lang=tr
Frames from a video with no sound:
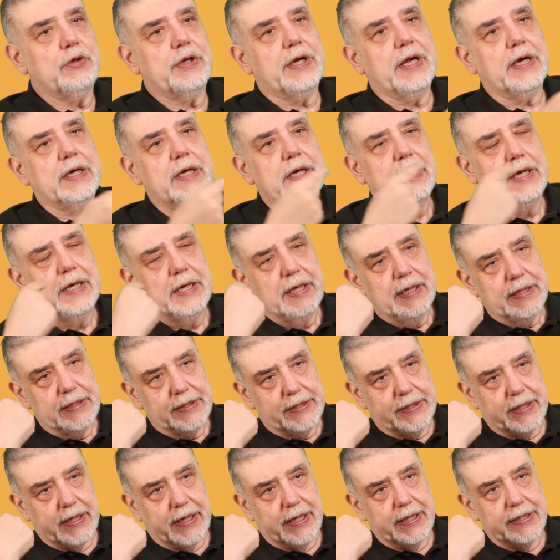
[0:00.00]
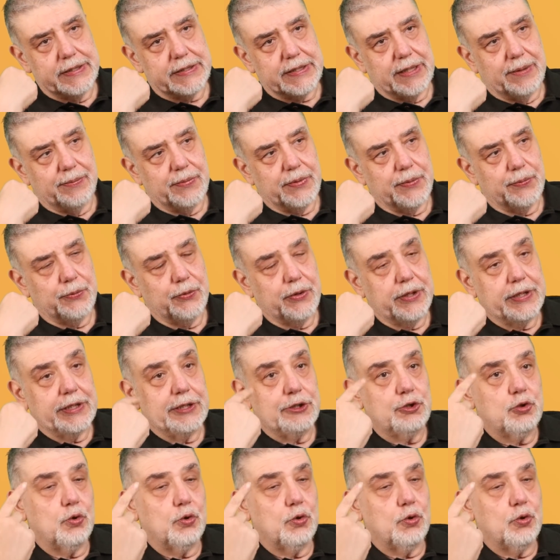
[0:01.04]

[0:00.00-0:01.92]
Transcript: olarak kiraya zam yapıyorlar.